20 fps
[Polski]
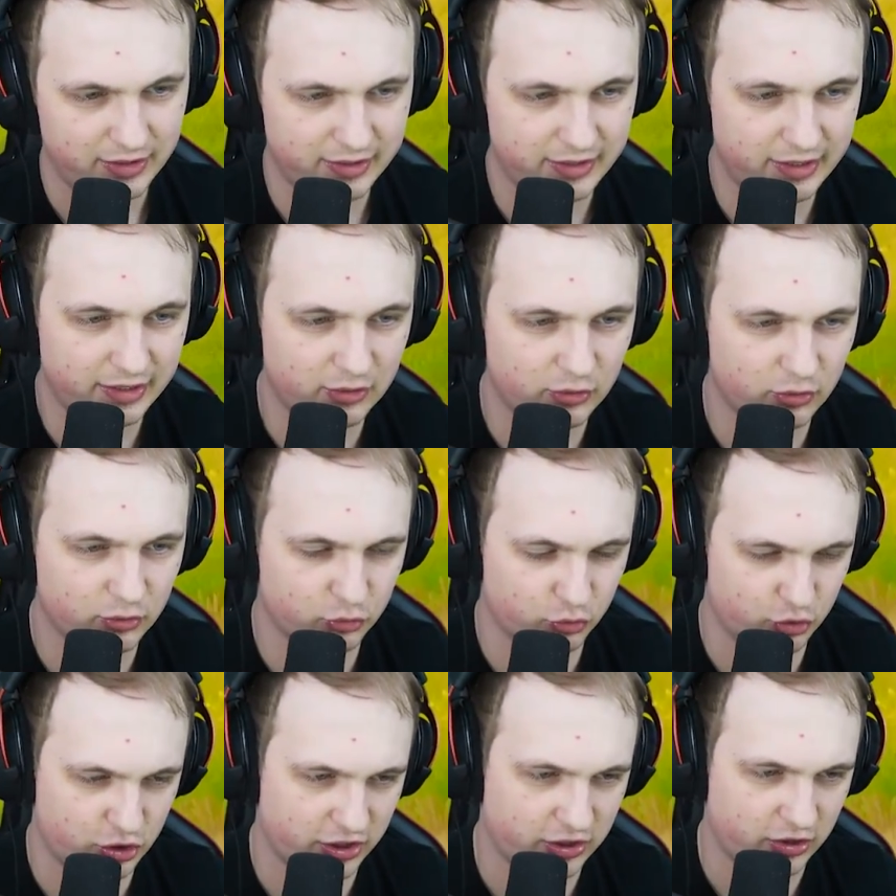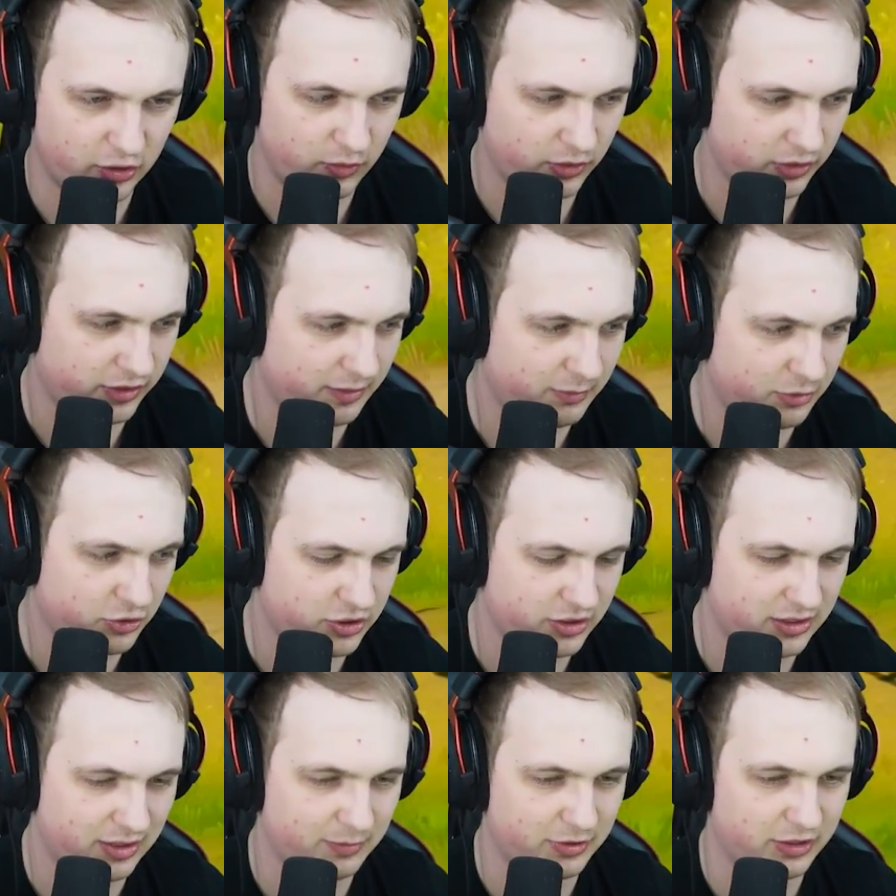Jedno duże koło, nie
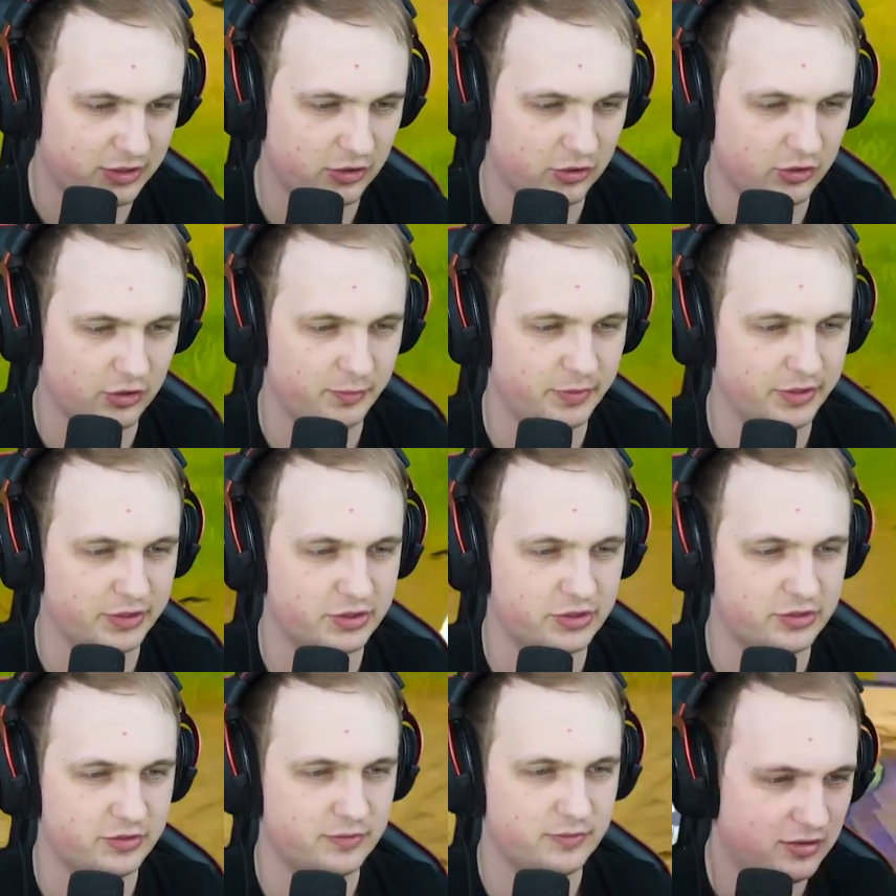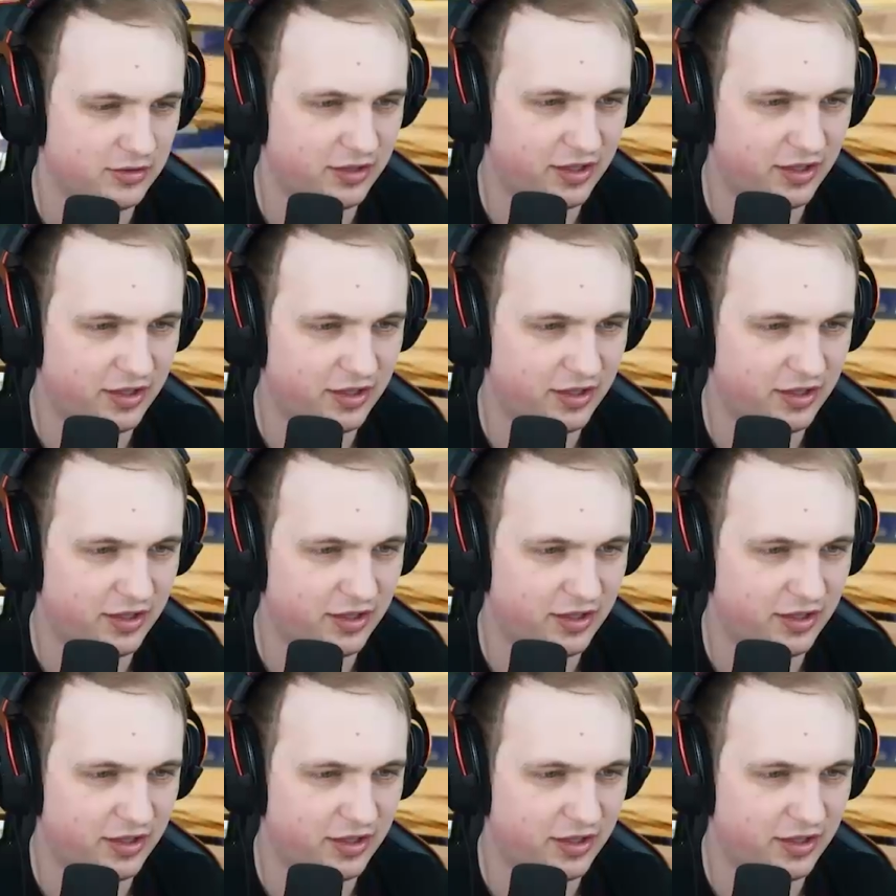może tam nikogo być.